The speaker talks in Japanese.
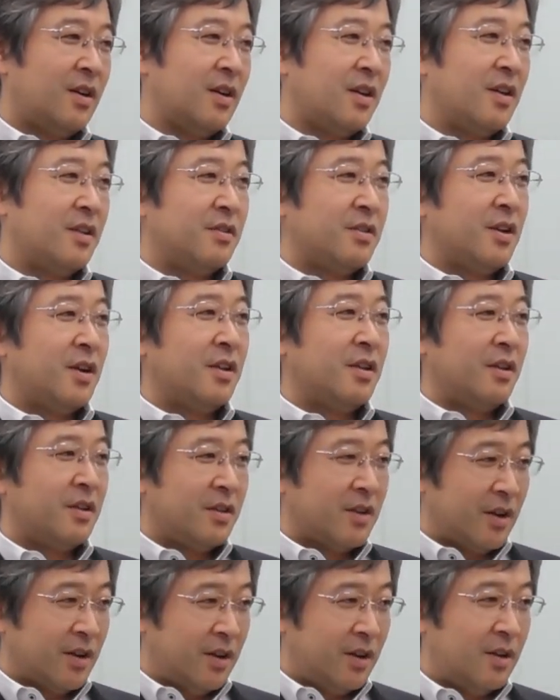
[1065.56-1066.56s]
遣されて
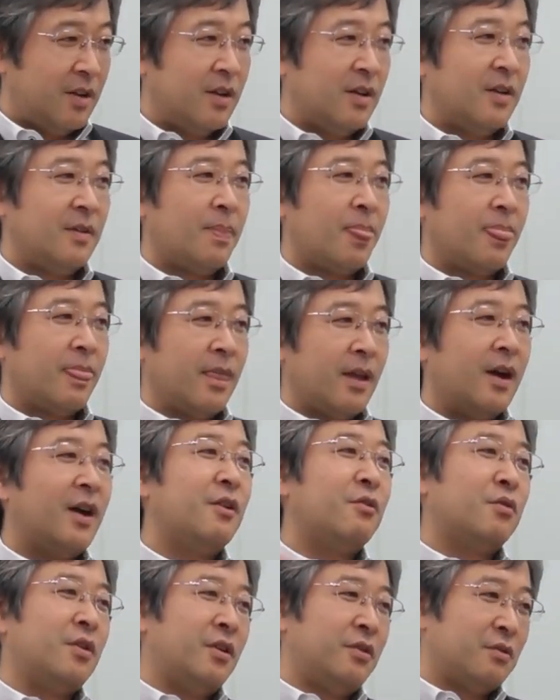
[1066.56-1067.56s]
きたり、長
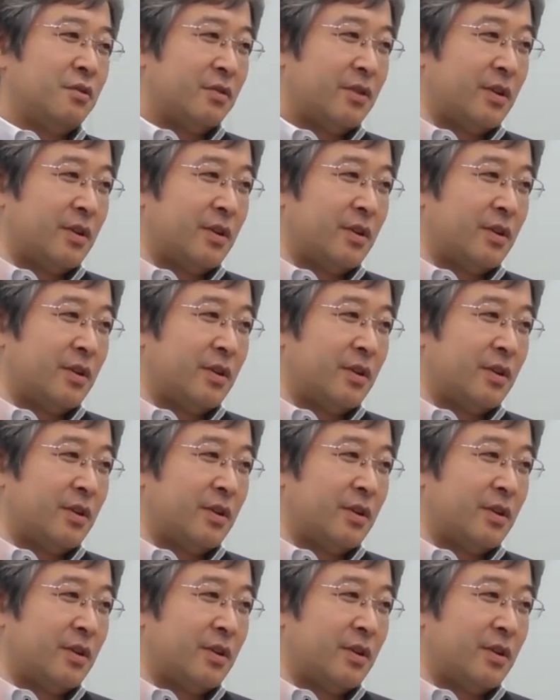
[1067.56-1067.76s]
野県庁